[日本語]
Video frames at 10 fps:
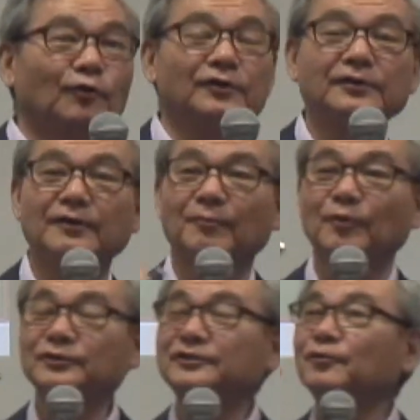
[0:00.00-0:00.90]
時には
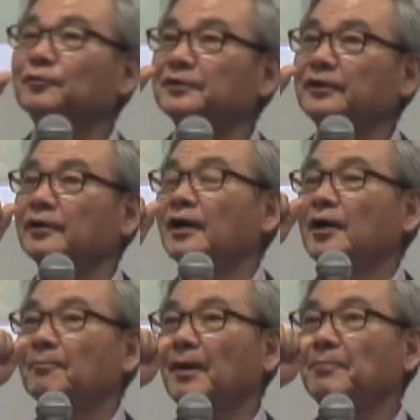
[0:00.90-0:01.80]
文字通り、
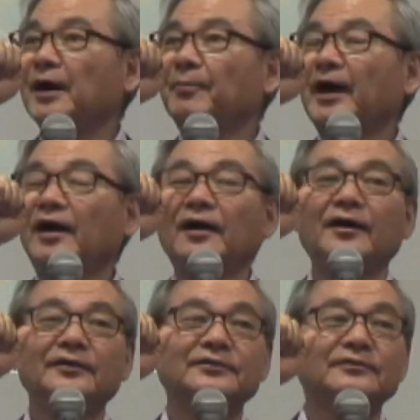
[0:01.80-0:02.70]

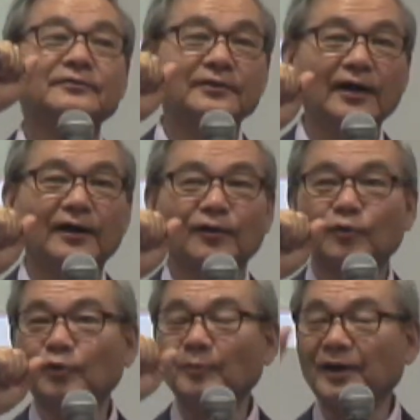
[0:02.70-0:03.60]
パンパカパーンって言って、
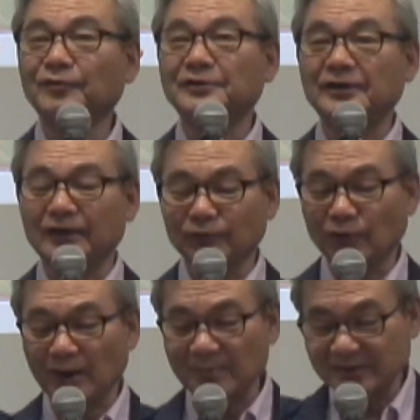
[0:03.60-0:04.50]
このメロディーか
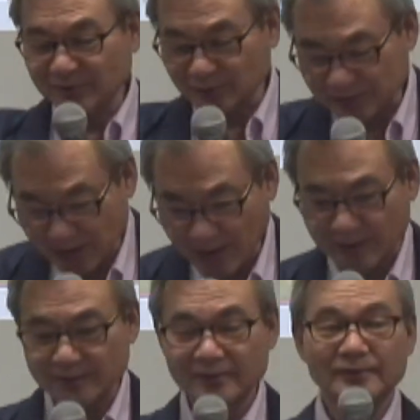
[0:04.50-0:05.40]
どうかは別とし
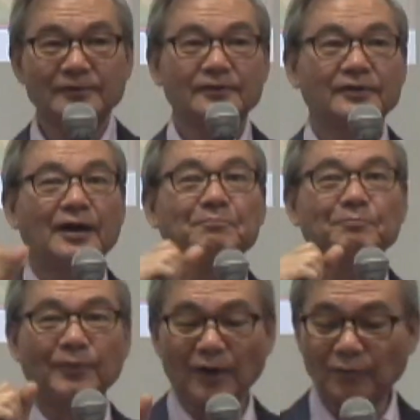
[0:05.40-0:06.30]
て、
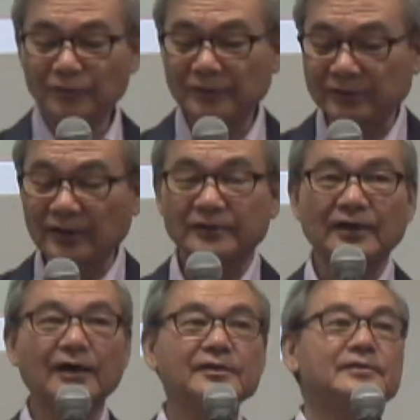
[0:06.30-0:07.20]
ラッパーを吹いて
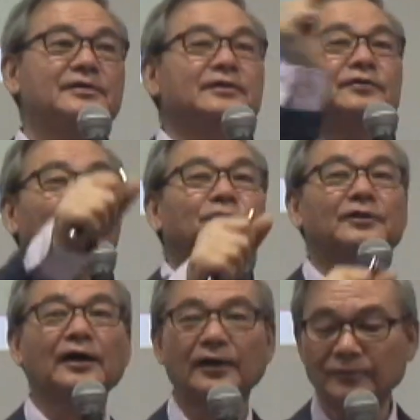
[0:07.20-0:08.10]
大金を
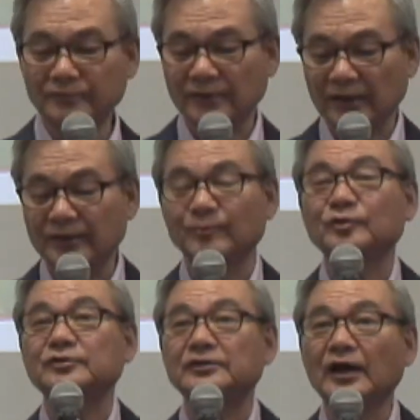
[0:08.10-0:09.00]
投げる金
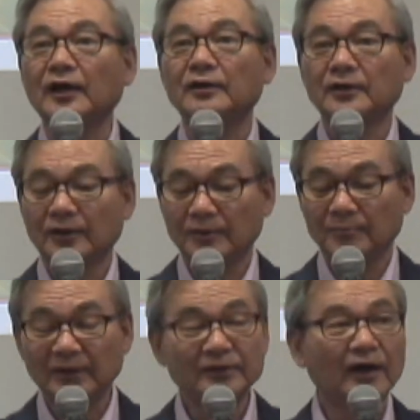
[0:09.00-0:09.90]
持ちや、
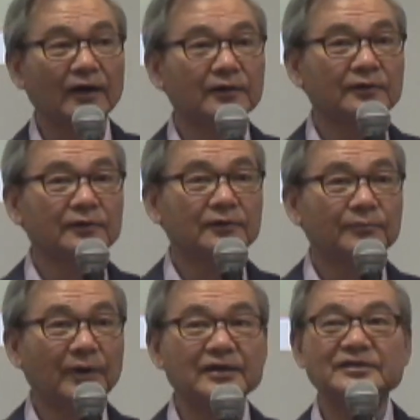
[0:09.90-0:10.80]
また
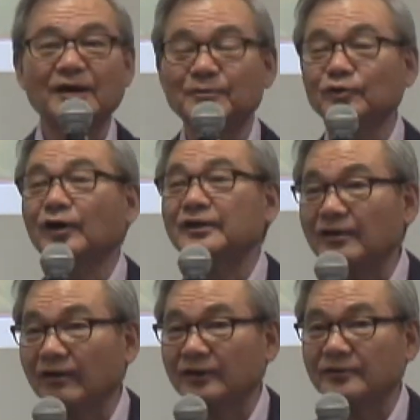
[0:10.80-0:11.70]
パリサイ人がい
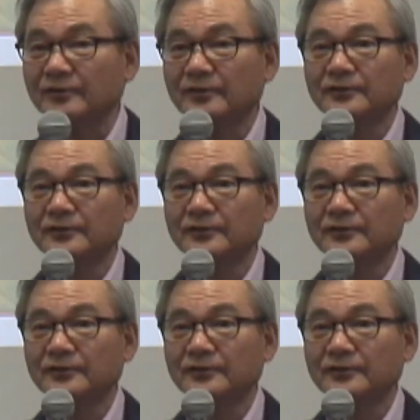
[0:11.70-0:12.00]
たわけです。